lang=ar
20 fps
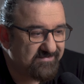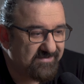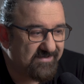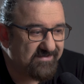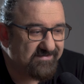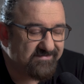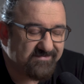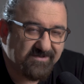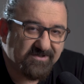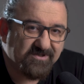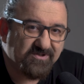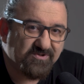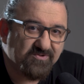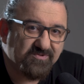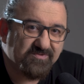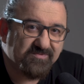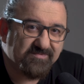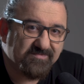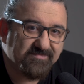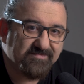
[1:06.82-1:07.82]
يعني
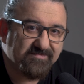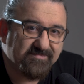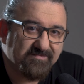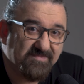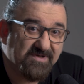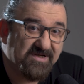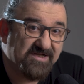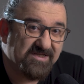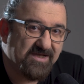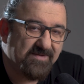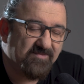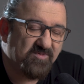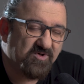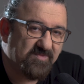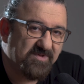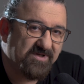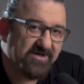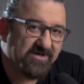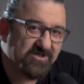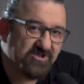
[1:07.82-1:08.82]
تحسون باللي
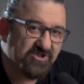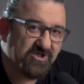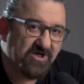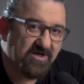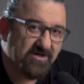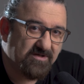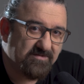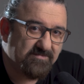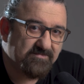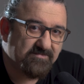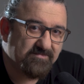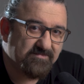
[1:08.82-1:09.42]
ديمر به الرجال